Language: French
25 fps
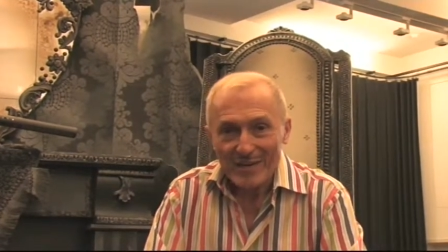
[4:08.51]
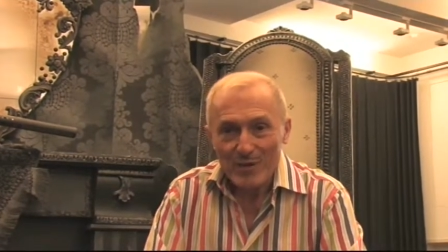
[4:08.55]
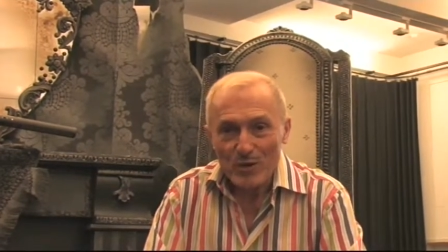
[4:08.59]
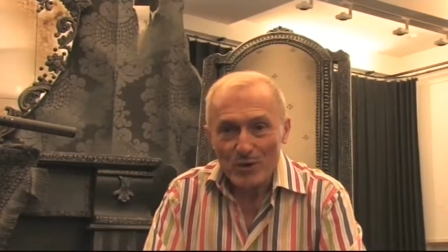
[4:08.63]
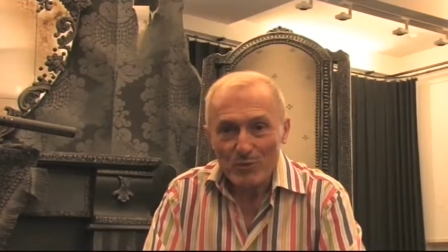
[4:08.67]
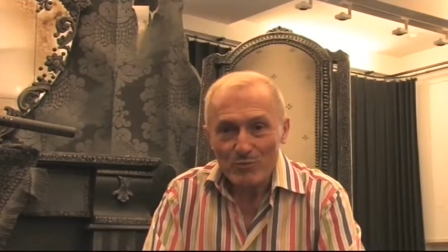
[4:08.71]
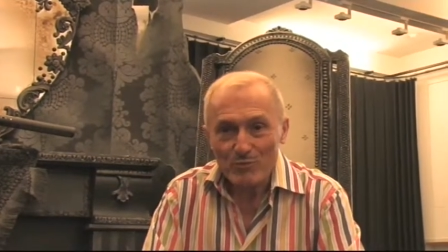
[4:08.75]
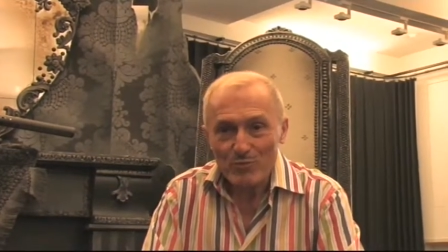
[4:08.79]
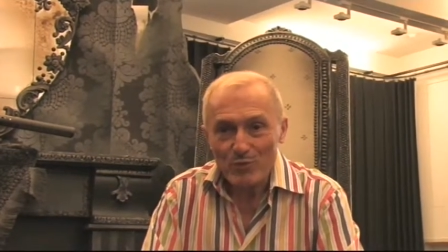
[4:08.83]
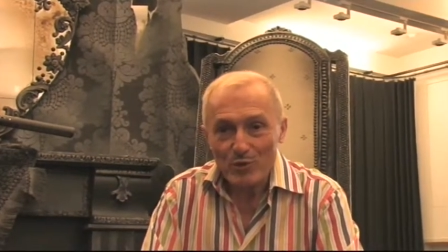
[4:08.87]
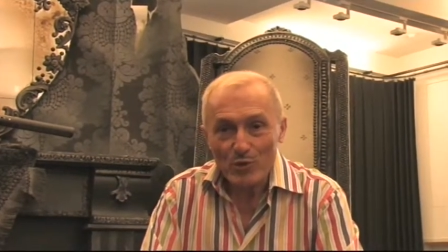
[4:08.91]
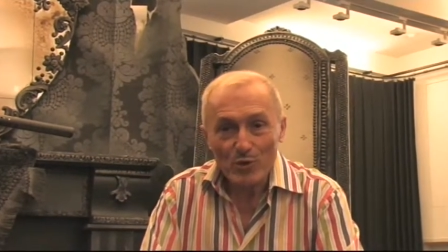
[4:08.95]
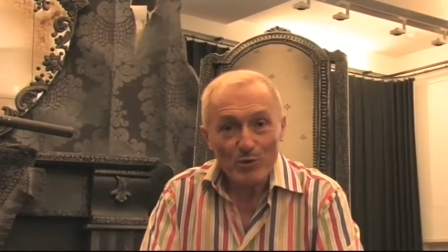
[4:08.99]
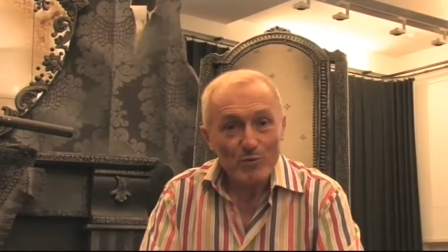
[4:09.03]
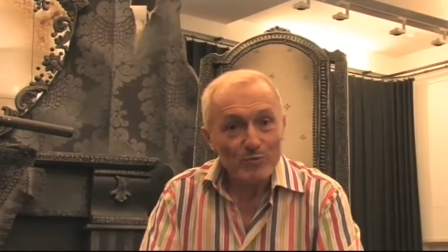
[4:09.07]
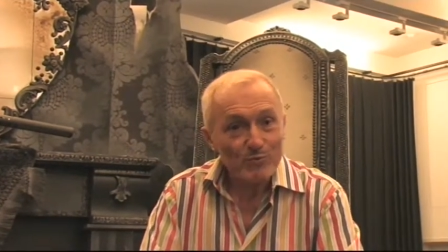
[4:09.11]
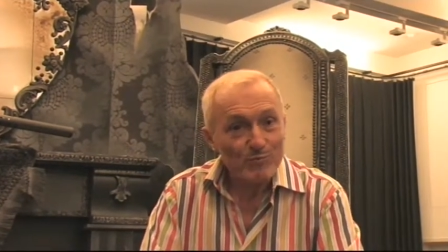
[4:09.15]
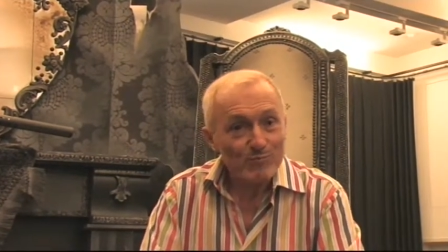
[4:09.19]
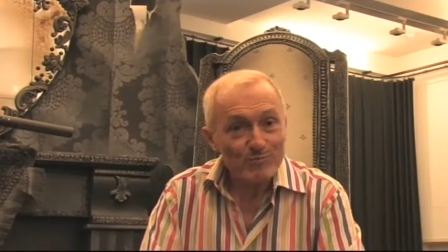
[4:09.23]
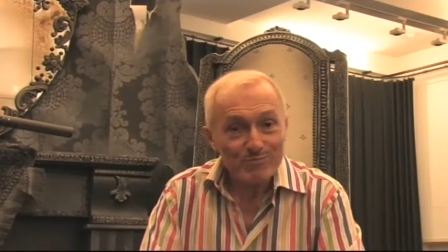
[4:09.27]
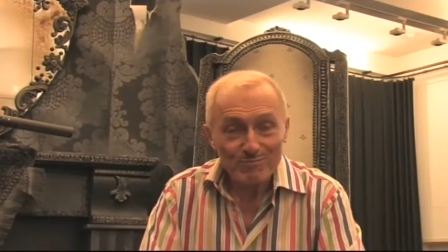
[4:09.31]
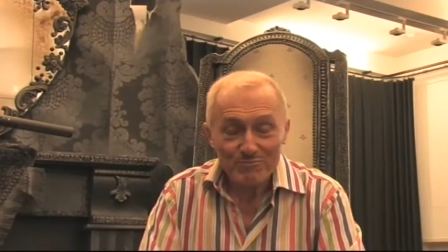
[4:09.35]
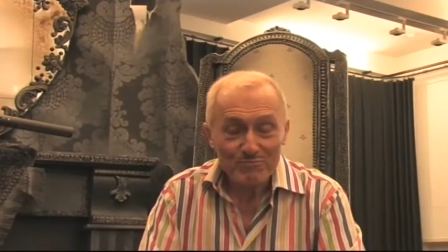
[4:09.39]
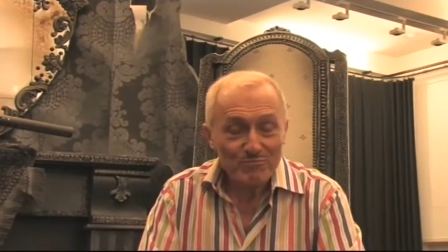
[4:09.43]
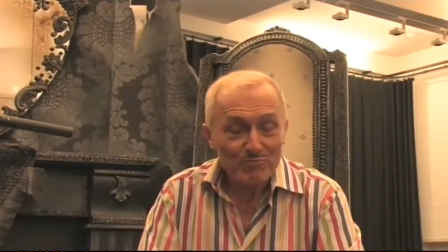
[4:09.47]
euh, pour, le,
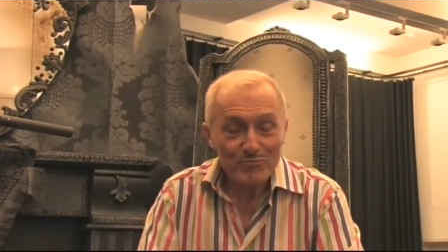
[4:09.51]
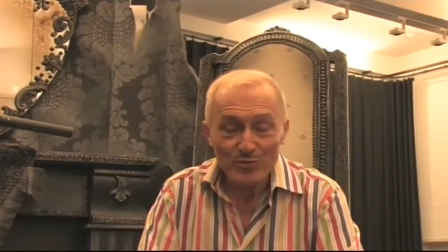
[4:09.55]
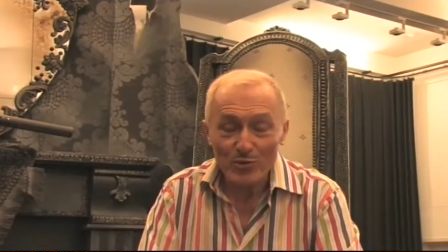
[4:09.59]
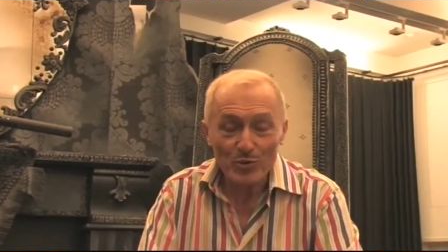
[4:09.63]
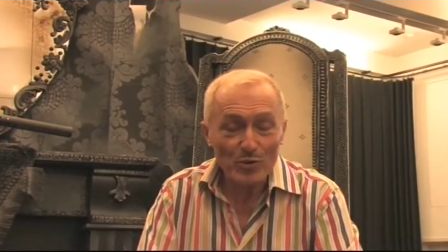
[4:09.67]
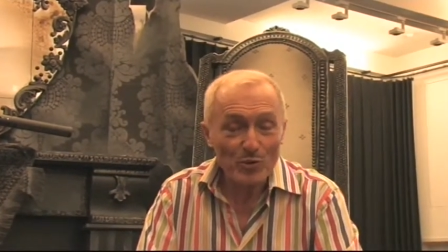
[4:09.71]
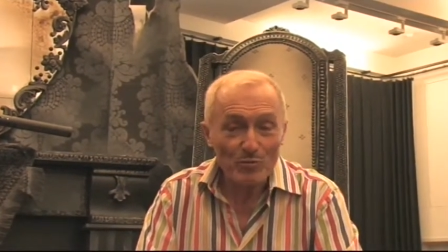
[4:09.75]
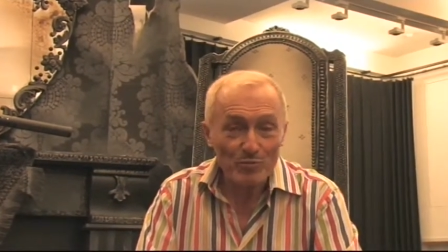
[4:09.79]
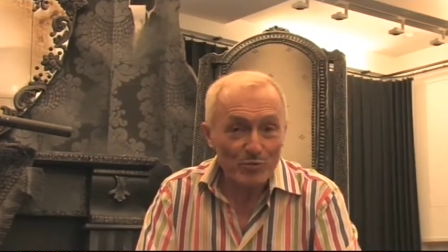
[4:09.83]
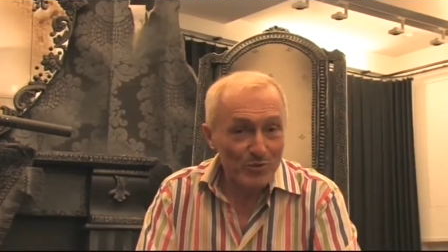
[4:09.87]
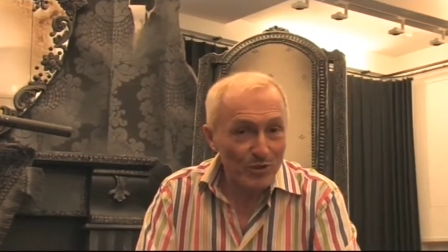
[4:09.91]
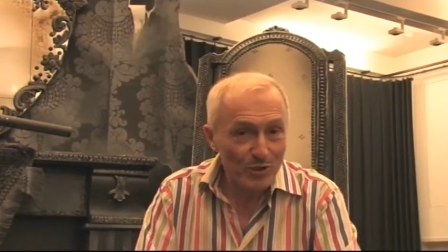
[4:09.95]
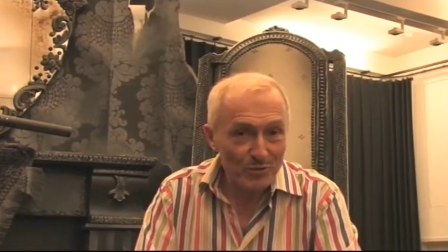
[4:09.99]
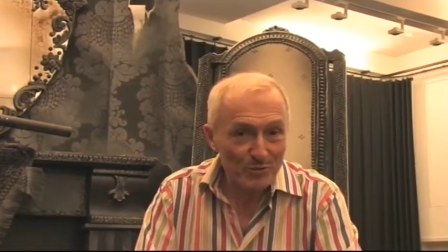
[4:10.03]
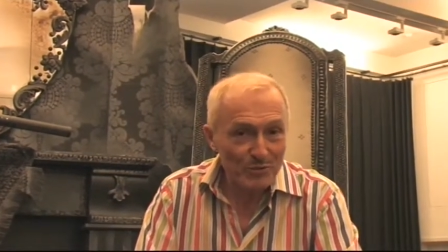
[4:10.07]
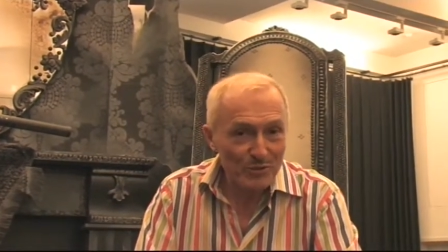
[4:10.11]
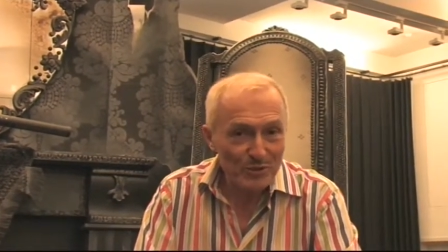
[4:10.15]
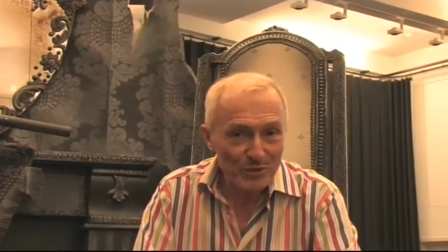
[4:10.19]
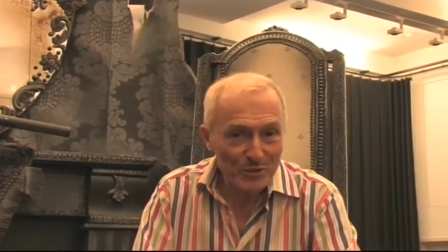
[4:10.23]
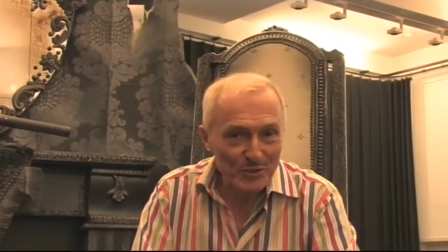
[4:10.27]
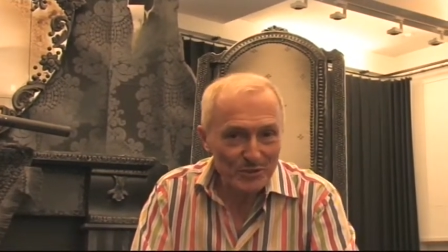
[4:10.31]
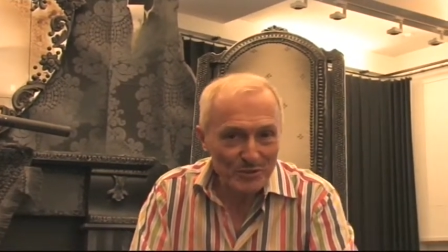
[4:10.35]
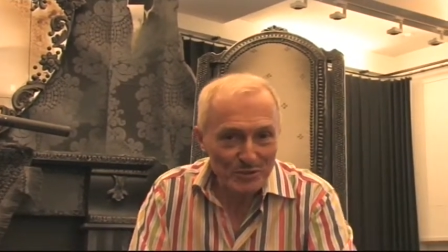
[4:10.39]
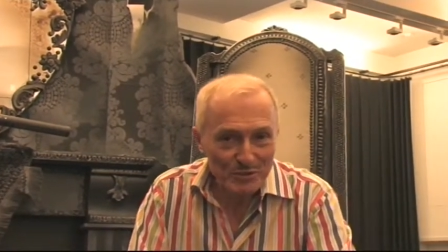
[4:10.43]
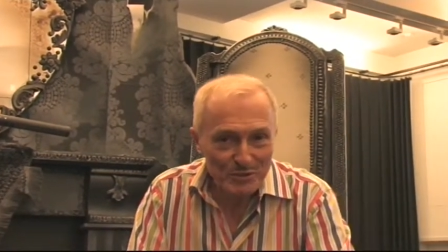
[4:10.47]
pour le plus grand
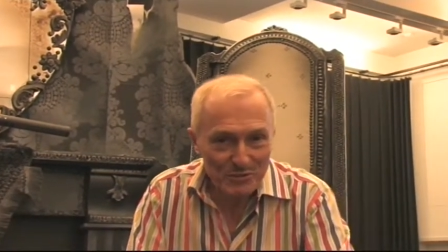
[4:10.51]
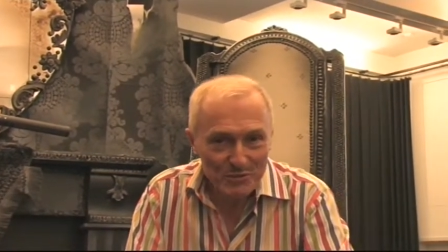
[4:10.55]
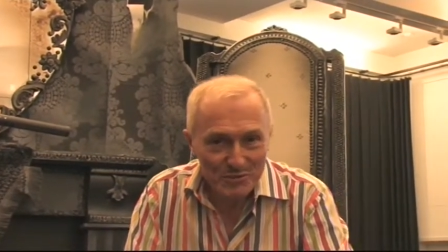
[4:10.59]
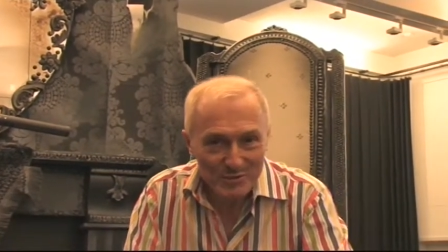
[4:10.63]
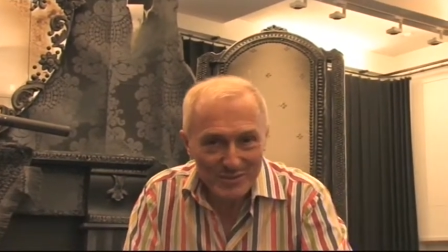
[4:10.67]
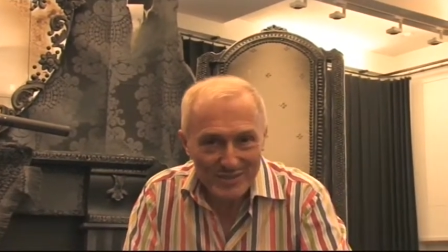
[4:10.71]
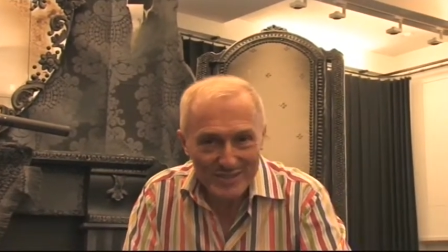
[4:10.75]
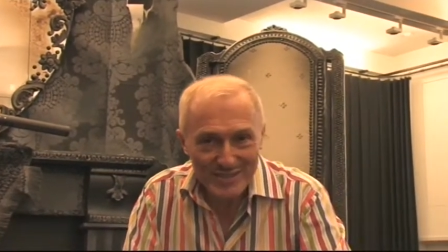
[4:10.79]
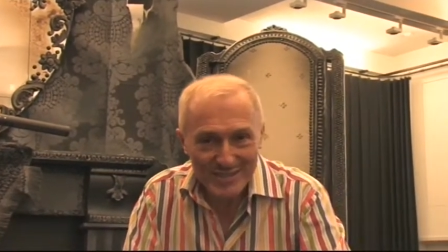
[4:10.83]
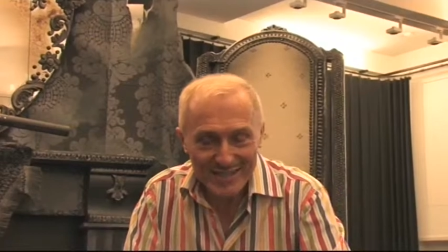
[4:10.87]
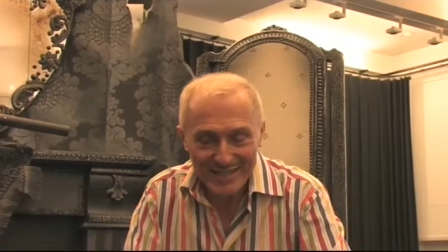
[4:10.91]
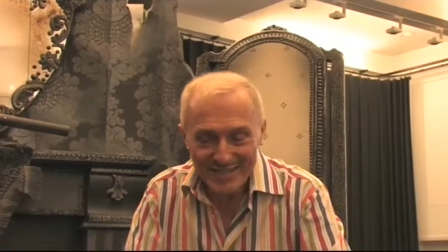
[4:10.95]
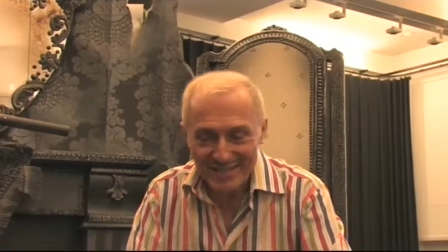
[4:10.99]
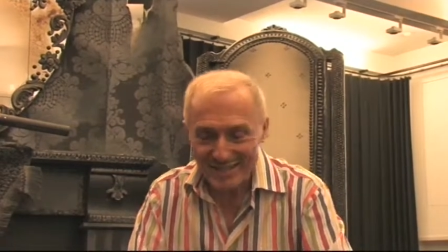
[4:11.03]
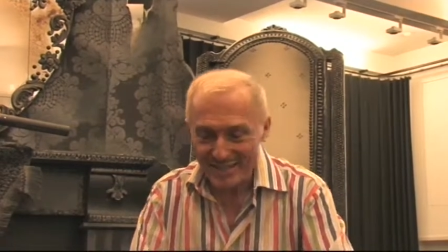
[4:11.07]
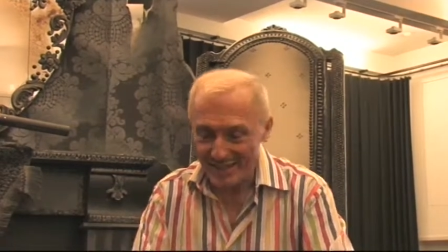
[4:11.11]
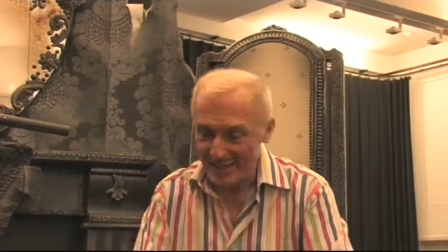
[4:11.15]
bonheur de tous.